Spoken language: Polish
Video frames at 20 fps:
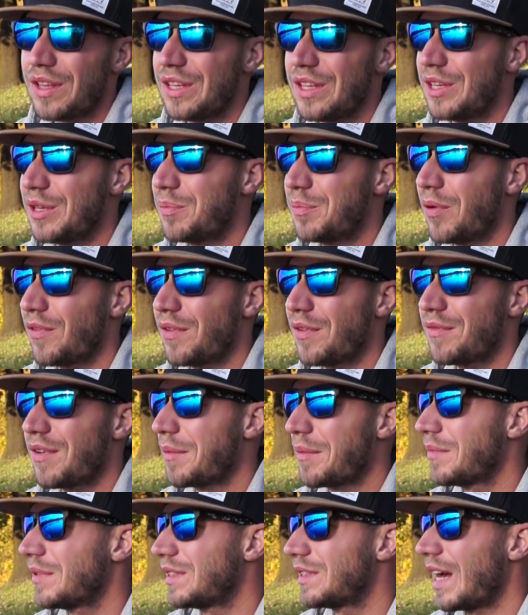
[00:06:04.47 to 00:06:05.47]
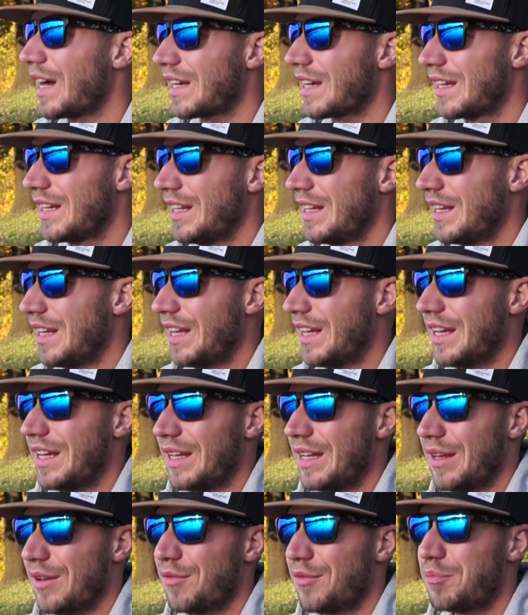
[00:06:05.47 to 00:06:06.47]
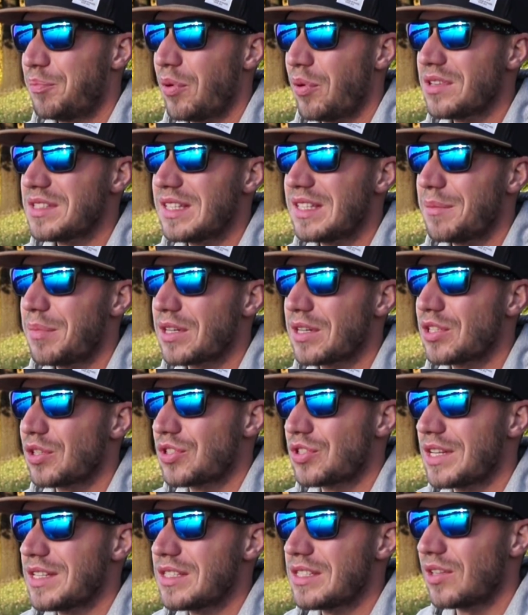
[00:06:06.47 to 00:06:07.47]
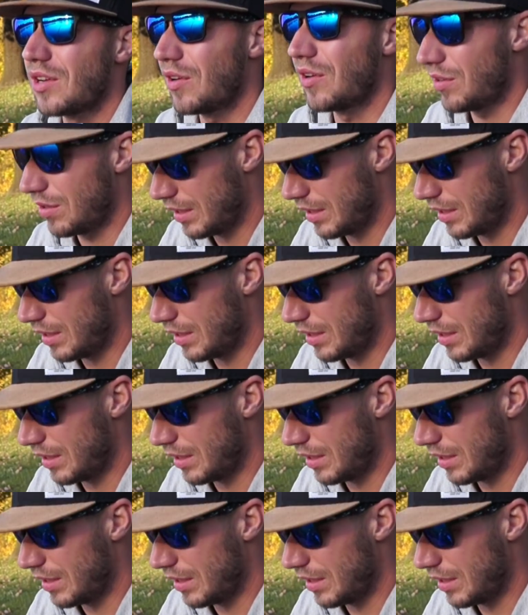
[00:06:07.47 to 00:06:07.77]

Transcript: i powiem Wam tak. E, w Polsce bardzo często